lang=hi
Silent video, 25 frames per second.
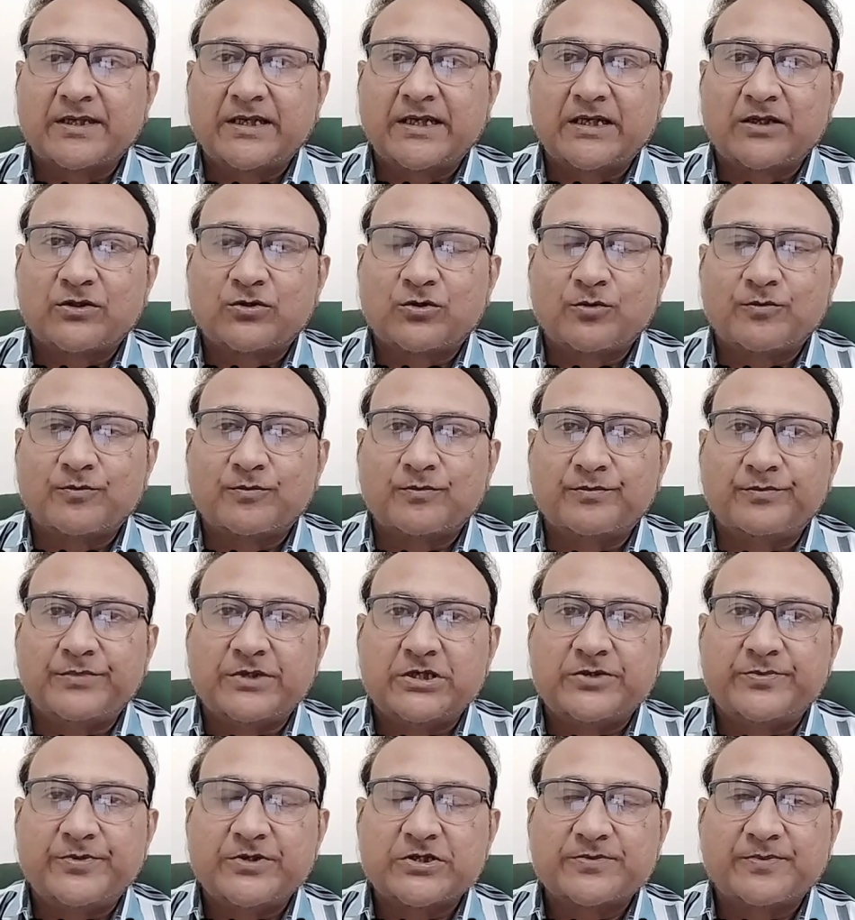हैं तो
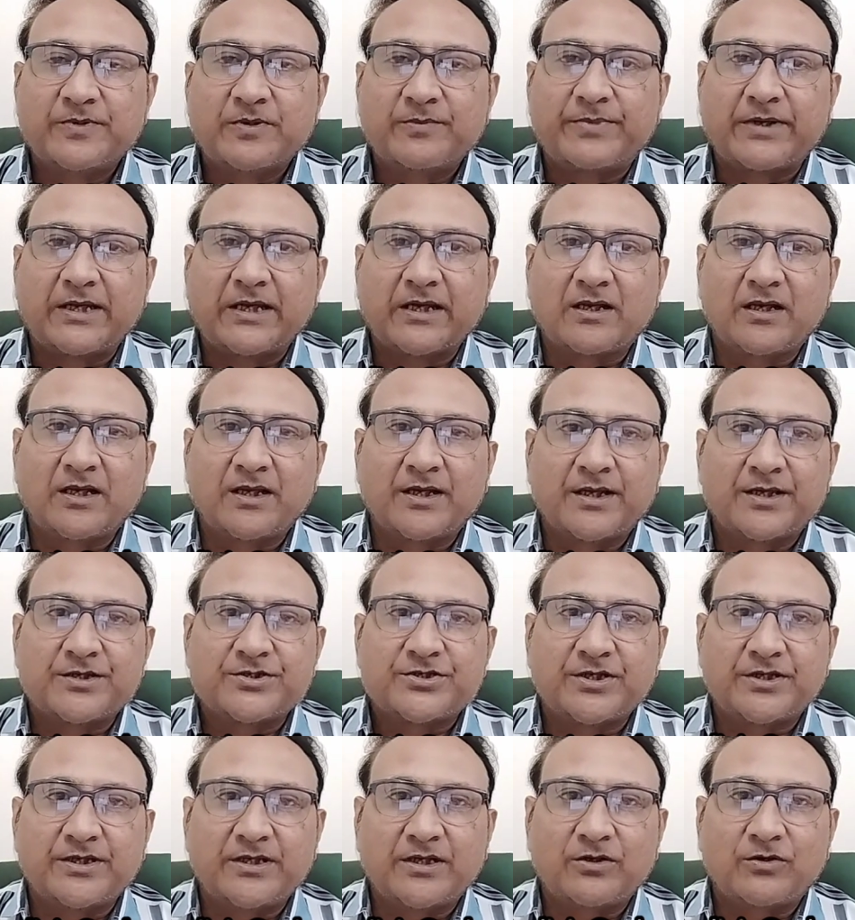बीच बीच में ब्रेक लेना चाहिए